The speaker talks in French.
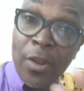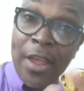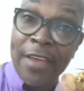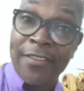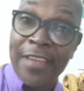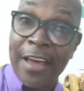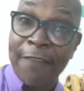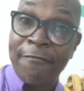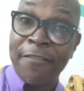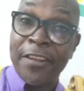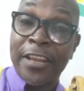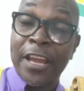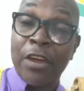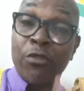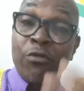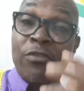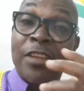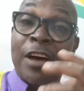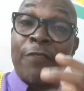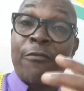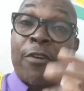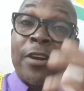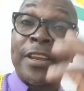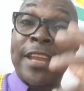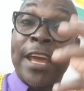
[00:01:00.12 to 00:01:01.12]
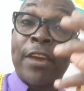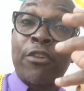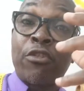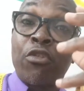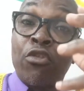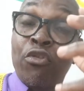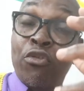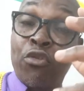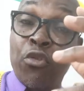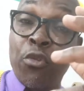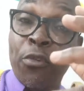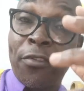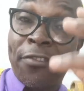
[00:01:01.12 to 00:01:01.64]
les Africains, nous avons des
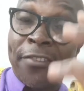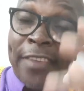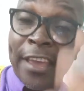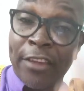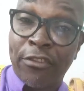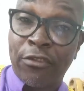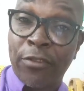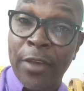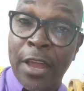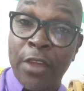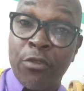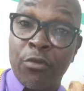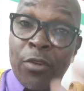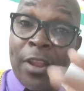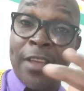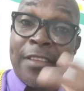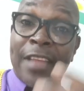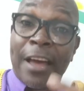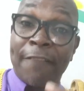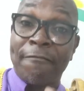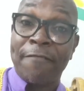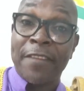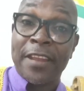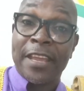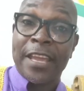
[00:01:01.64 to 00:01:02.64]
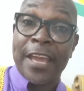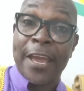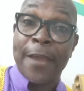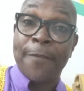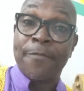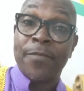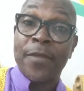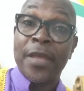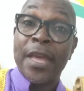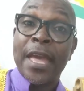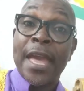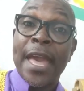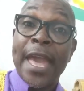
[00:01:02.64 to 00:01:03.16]
cultures sexuelles. Nous les Africains,
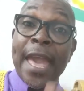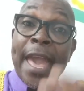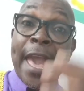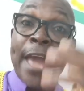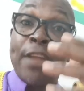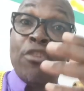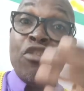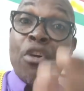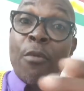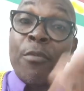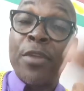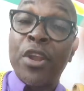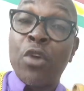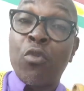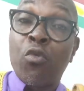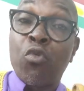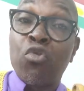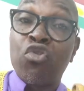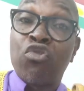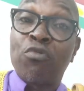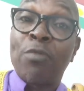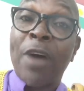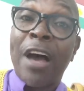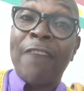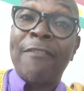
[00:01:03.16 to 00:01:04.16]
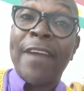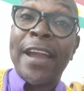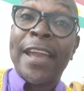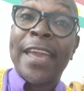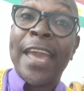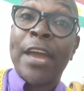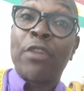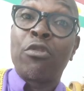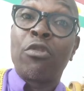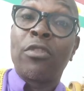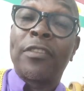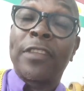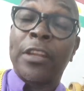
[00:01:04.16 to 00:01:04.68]
un homme ne couche pas avec
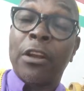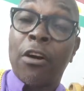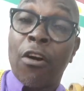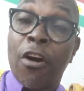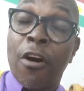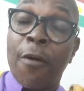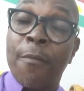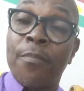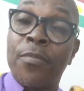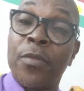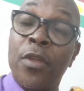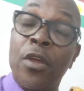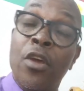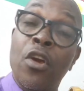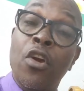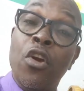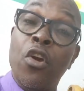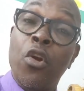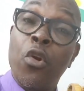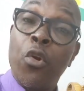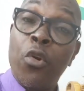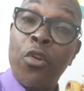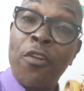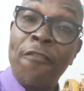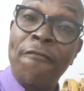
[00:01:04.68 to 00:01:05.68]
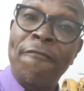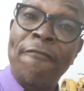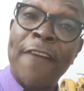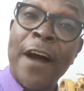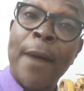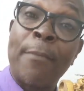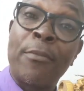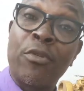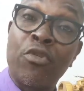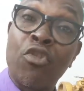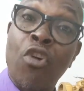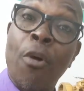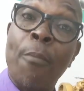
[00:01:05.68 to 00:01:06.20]
un autre homme. Une
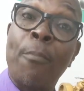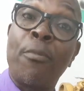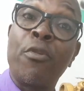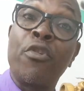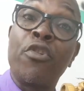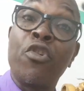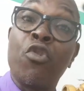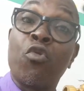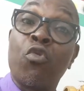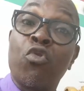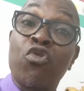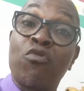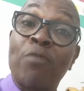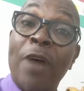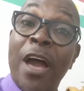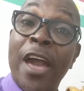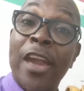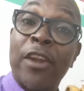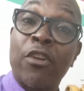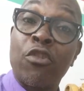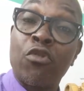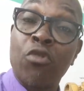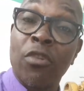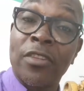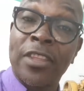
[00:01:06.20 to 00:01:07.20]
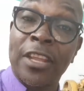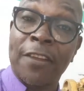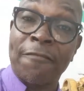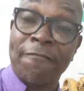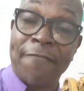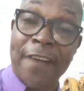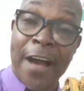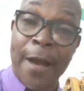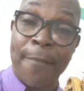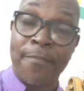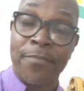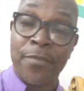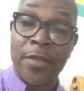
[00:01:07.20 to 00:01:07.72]
femme non plus ne couche pas avec une autre
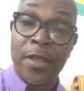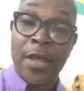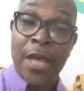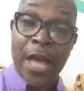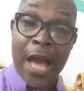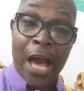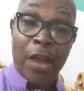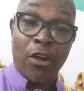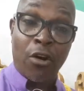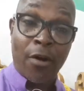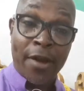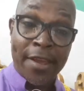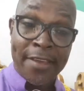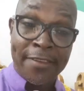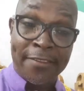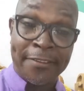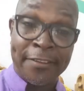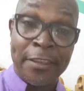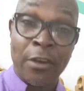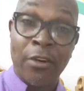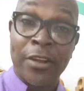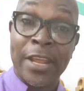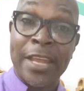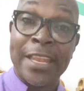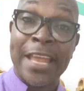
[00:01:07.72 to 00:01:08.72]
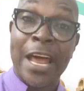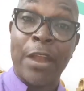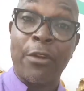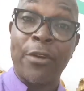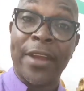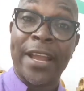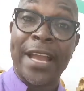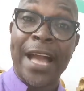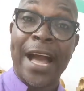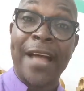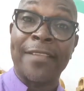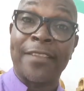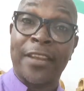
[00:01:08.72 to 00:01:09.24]
femme. Alors ici, on est dans le
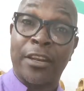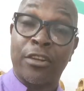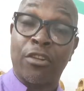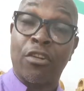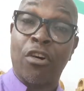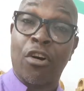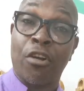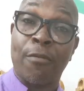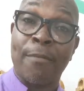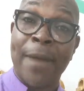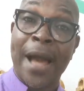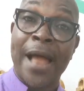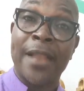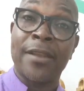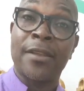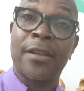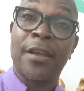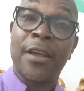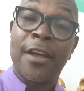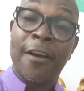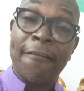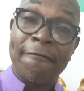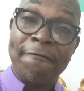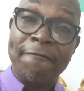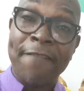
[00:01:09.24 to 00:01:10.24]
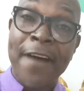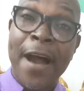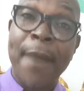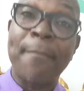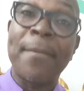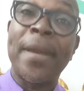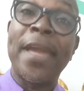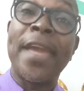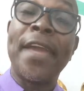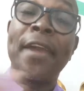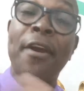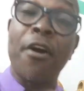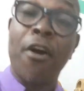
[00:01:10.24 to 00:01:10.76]
cadre normal, femme
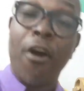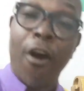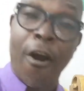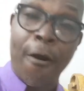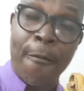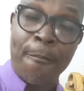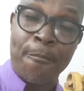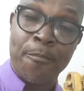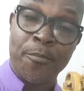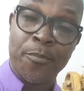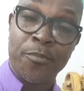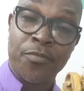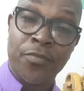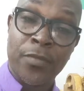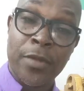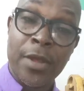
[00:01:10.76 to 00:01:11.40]
et homme.